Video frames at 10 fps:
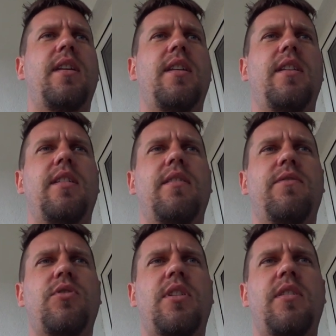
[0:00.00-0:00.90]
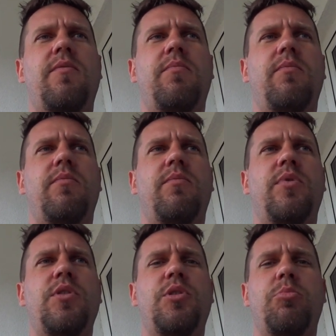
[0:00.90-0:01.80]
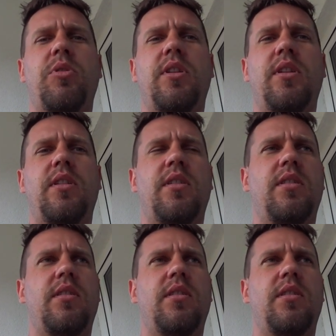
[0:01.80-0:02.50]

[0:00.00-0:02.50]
Yy, wczoraj byliśmy...